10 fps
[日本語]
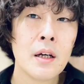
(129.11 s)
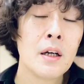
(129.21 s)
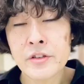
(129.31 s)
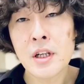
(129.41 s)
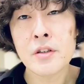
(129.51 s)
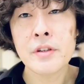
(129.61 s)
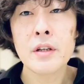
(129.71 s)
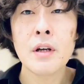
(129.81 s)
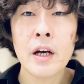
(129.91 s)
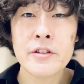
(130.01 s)
ナチュラル
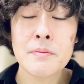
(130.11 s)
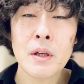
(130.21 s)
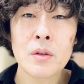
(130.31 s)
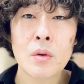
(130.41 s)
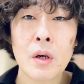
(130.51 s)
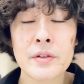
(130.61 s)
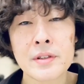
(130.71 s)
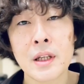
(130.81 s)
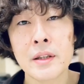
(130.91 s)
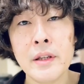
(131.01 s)
系のはちばんとかを
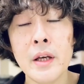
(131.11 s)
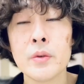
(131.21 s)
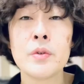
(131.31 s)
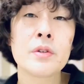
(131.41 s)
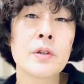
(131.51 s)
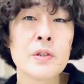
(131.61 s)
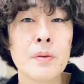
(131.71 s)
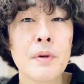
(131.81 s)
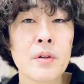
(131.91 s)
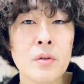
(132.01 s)
使って薄く
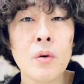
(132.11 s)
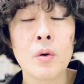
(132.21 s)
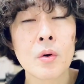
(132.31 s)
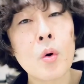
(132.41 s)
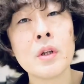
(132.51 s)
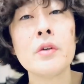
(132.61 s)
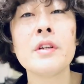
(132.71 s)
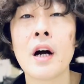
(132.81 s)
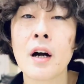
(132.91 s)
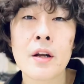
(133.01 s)
染めるとこんな風
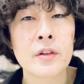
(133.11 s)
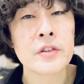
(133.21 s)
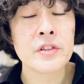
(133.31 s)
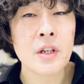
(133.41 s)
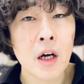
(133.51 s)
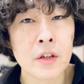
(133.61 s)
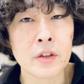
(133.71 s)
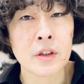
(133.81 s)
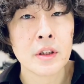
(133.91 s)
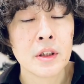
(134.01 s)
に明るく仕上がる